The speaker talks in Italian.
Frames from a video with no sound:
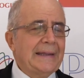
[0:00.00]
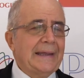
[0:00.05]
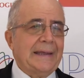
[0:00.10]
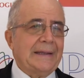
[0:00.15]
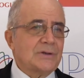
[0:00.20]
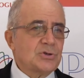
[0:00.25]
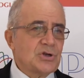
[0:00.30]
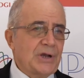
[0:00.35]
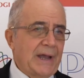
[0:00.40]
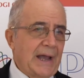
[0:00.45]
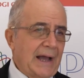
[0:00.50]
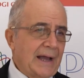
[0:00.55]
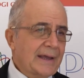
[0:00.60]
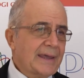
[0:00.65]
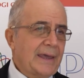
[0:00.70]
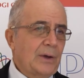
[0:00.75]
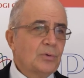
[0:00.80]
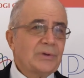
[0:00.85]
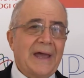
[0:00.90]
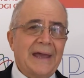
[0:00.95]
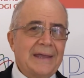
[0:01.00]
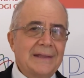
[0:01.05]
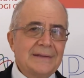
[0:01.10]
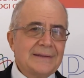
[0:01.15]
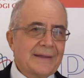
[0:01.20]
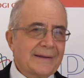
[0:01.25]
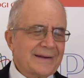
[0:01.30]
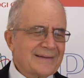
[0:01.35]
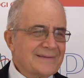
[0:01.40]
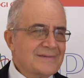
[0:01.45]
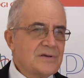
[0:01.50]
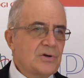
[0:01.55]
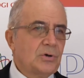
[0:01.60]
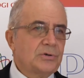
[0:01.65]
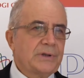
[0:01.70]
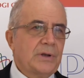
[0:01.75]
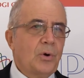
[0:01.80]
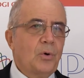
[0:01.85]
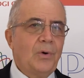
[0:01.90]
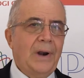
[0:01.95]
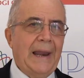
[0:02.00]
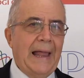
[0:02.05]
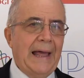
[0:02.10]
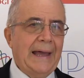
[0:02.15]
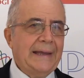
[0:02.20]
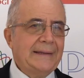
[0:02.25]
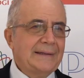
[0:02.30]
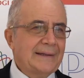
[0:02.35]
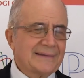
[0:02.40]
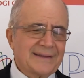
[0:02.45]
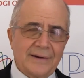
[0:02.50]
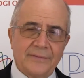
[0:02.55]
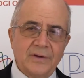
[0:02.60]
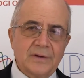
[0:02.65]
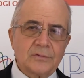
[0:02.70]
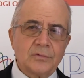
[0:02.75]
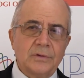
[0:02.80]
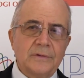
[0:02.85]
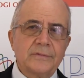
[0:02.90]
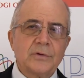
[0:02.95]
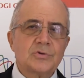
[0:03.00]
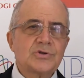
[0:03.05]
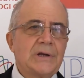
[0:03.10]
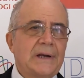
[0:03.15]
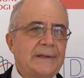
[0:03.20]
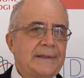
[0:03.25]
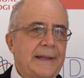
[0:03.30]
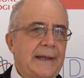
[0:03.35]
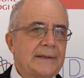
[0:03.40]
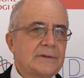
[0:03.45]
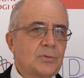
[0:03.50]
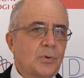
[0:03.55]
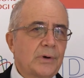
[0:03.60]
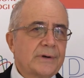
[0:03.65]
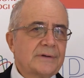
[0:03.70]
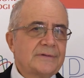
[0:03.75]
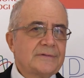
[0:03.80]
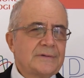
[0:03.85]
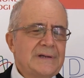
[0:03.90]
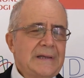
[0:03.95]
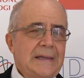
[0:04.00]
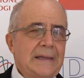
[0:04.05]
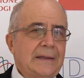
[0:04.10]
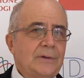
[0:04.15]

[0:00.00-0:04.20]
eh, c'è anche una interazione online attraverso i social networks,